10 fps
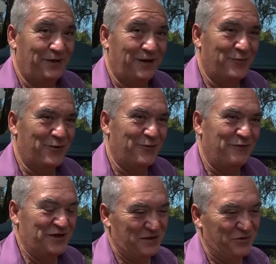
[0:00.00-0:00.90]
É uma
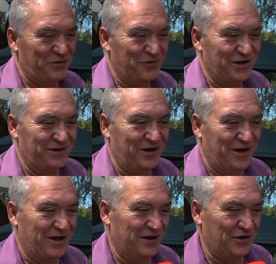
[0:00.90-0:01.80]
festa muito importante, é
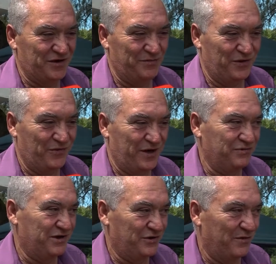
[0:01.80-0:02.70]
a nossa padroeira,
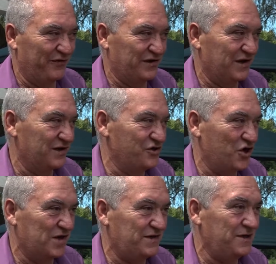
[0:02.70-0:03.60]
portanto é uma festa
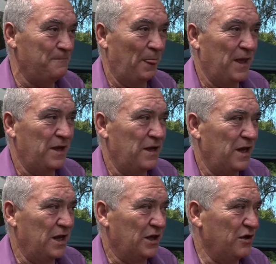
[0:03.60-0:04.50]
religiosa
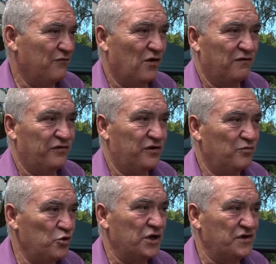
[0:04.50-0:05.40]
em que envolve
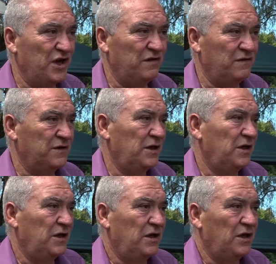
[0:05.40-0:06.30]
muita gente
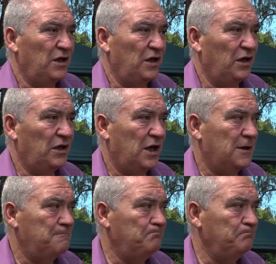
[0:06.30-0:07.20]
e
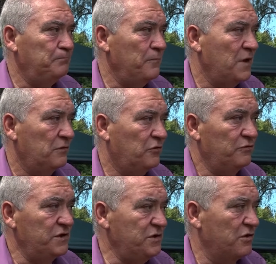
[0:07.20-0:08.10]
hum,
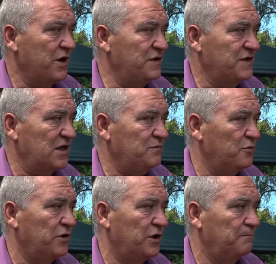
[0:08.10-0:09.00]
tudo isso é organizado
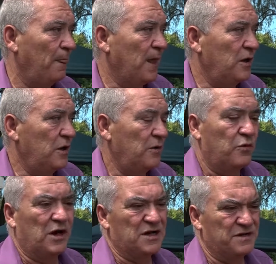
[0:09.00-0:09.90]
por, eh,
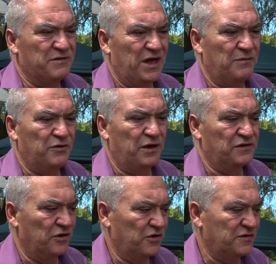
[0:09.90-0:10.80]
por a Casa da Madeira, porque
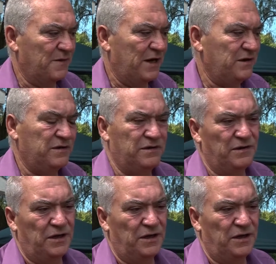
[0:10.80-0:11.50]
isso é o nosso parque,